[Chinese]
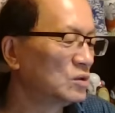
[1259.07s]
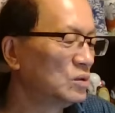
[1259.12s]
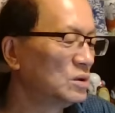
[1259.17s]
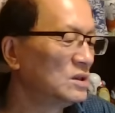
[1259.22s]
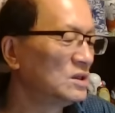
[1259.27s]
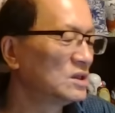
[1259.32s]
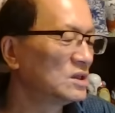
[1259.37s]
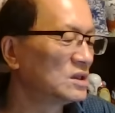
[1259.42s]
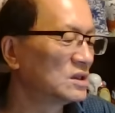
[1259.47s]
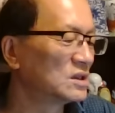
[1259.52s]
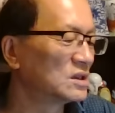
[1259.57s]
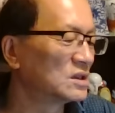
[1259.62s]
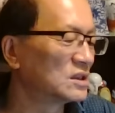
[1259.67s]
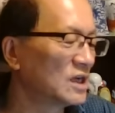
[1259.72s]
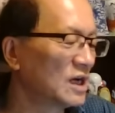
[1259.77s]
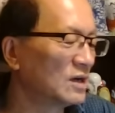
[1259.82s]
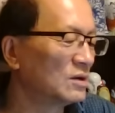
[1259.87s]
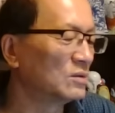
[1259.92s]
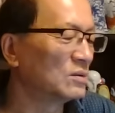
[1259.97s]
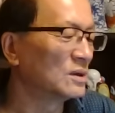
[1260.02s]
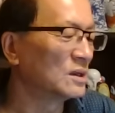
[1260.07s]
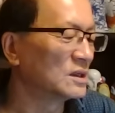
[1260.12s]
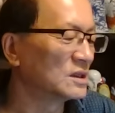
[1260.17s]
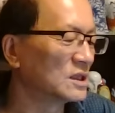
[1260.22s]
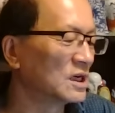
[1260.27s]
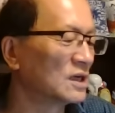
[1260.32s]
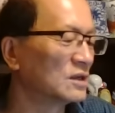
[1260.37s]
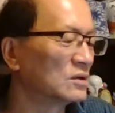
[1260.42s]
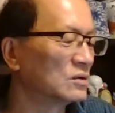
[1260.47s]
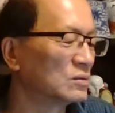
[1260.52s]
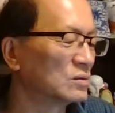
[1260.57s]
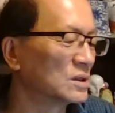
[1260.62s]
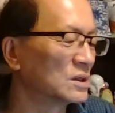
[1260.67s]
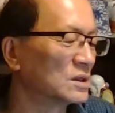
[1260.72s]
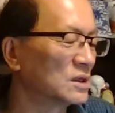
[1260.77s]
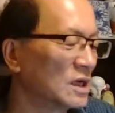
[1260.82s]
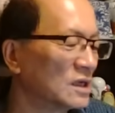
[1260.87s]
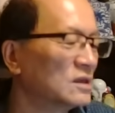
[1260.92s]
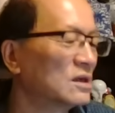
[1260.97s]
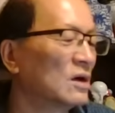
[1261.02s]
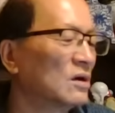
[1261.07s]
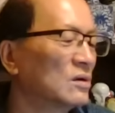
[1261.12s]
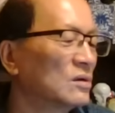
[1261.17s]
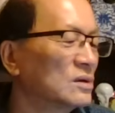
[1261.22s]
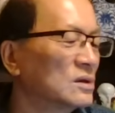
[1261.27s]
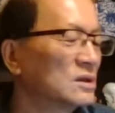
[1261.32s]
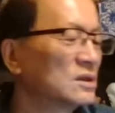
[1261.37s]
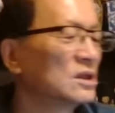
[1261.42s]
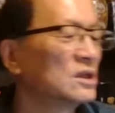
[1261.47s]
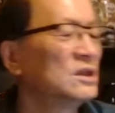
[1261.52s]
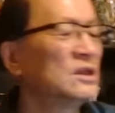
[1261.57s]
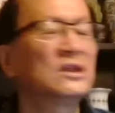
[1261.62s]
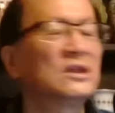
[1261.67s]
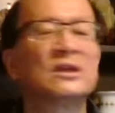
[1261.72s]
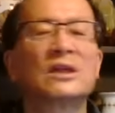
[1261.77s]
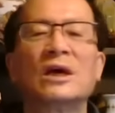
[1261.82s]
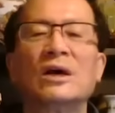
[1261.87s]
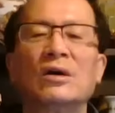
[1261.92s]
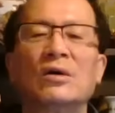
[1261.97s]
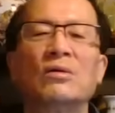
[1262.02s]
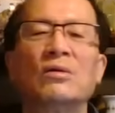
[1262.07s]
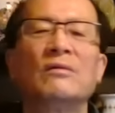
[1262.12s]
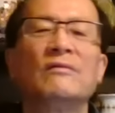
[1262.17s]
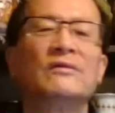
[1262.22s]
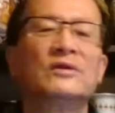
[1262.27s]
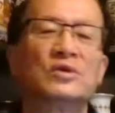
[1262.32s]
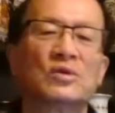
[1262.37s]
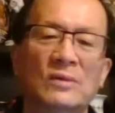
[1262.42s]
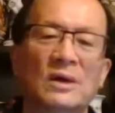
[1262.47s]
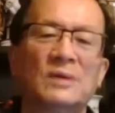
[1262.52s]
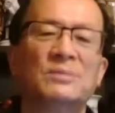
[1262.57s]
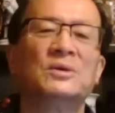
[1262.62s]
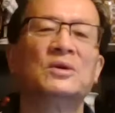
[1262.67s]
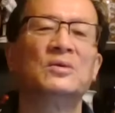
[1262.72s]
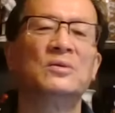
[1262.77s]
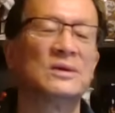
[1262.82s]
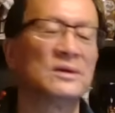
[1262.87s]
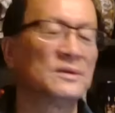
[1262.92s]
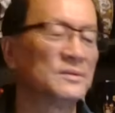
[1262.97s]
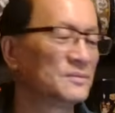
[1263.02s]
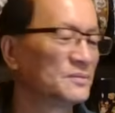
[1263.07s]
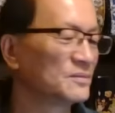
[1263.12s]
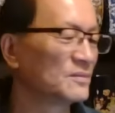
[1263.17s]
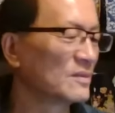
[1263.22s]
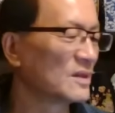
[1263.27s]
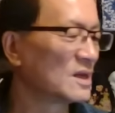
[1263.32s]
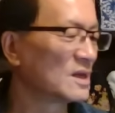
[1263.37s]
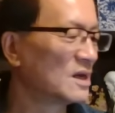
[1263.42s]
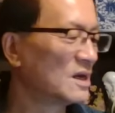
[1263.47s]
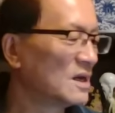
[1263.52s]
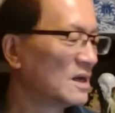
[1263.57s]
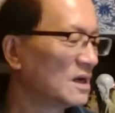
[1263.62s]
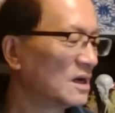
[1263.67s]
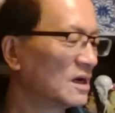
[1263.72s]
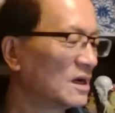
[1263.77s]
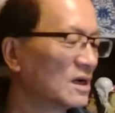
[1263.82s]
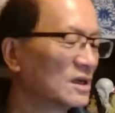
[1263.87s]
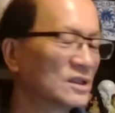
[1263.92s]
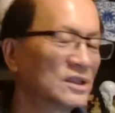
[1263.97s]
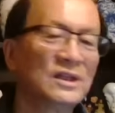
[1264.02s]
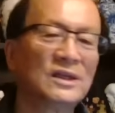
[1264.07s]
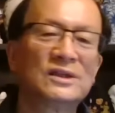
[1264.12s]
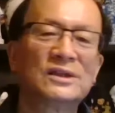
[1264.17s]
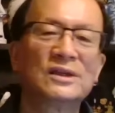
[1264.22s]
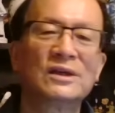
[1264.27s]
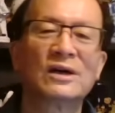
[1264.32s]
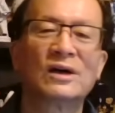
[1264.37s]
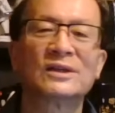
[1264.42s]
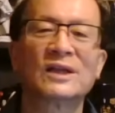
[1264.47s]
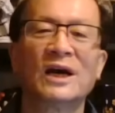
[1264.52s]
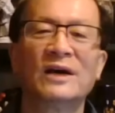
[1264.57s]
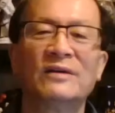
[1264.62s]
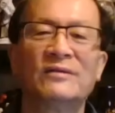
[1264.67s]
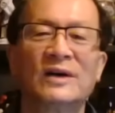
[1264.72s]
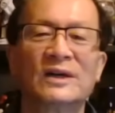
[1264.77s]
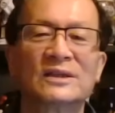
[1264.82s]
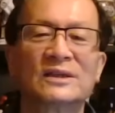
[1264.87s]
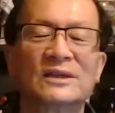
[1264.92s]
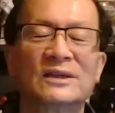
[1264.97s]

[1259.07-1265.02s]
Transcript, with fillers: 军事战略战术的研讨。这个意思，他要恢复中华民国啊。现在正好台